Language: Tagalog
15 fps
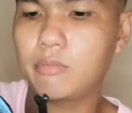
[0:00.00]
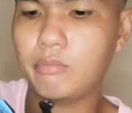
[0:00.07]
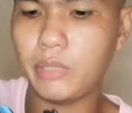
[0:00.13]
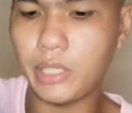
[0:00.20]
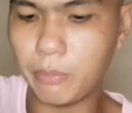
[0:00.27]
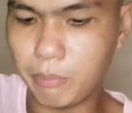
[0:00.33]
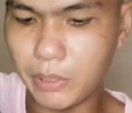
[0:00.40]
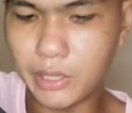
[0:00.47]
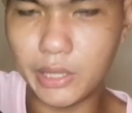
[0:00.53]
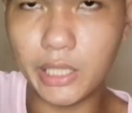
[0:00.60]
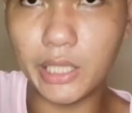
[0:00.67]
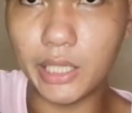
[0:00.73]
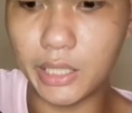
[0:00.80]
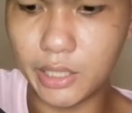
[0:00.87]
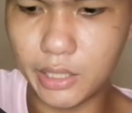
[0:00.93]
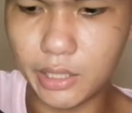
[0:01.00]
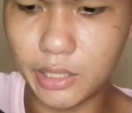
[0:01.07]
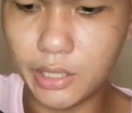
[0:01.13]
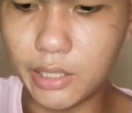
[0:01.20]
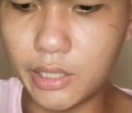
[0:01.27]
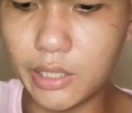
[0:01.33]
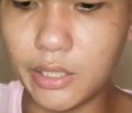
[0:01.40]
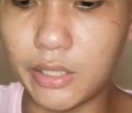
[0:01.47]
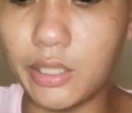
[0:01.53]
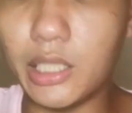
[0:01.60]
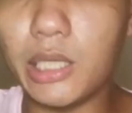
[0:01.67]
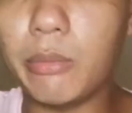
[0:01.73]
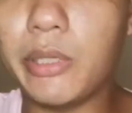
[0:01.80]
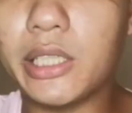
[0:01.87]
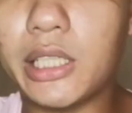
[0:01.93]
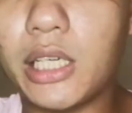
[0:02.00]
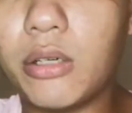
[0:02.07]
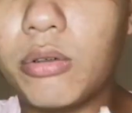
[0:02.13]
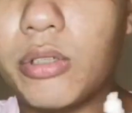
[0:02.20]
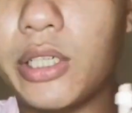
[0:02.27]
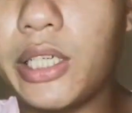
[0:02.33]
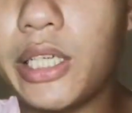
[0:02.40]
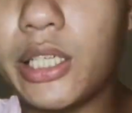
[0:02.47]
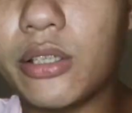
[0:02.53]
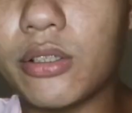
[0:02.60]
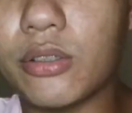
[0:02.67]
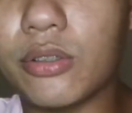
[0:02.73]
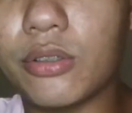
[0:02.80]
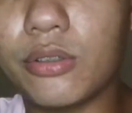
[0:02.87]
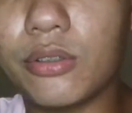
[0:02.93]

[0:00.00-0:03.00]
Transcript: naigpit na yan. Ginamitan ko na nito,